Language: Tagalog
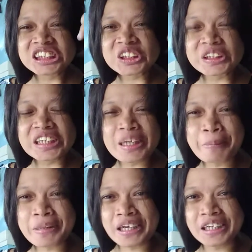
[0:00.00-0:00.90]
So, di na
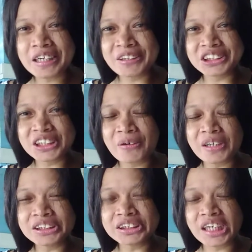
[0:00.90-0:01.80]

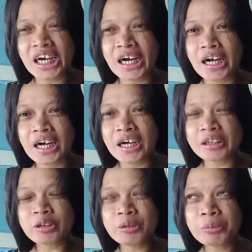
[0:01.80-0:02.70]
matakagawas-gawas sa
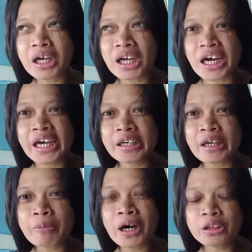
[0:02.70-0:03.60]
tong balay nga
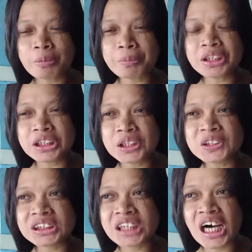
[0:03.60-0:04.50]
mo ato patito
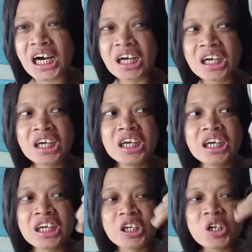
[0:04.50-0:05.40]
sa
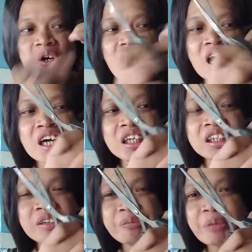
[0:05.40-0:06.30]

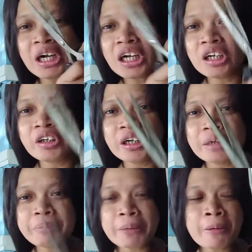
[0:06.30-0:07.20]
kuan parlor
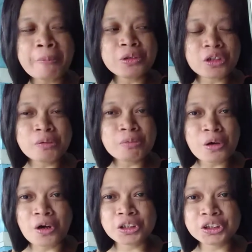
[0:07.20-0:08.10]
para maputol
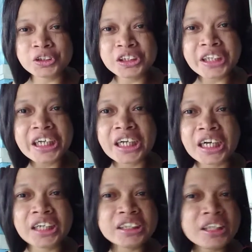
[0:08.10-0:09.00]
buhok. So, dili na
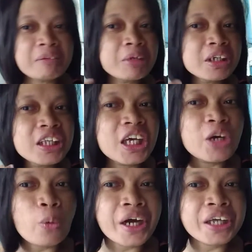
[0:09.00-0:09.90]
lang ta
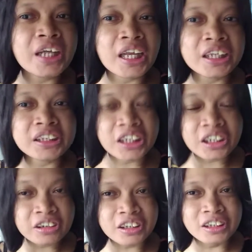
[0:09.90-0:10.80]
mag-DIY na lang ta,
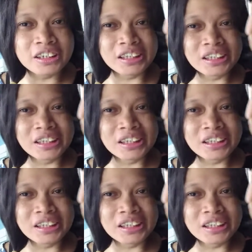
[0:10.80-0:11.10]
no?